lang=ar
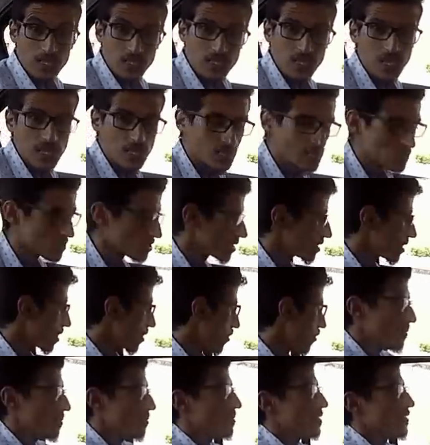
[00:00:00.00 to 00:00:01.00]
تزادت
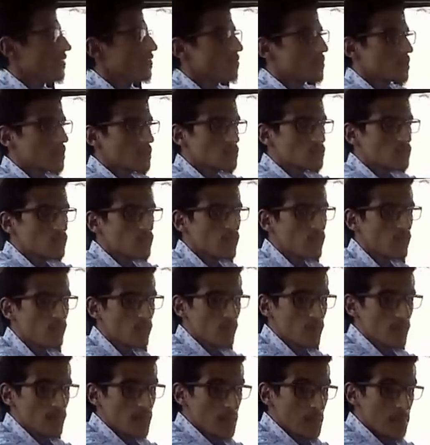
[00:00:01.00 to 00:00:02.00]
كيف ما
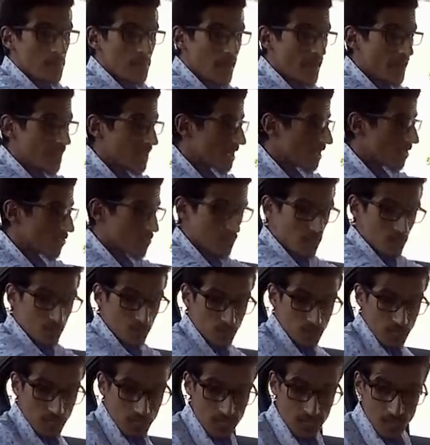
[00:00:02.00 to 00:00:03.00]
كتشوفوا معايا هما
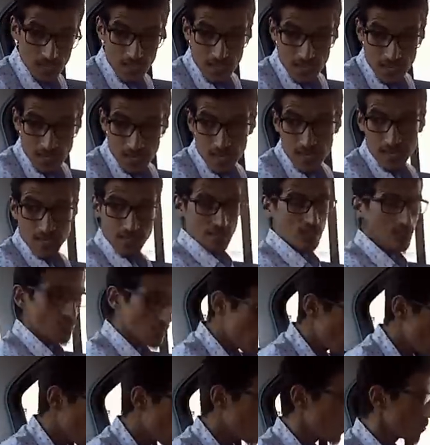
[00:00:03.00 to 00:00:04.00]
الكوسانات اللي حنا جالسين
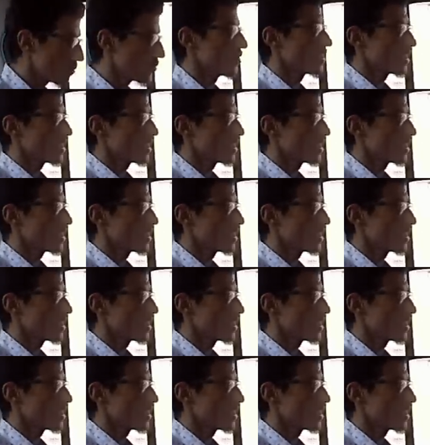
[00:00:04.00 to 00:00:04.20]
فيهم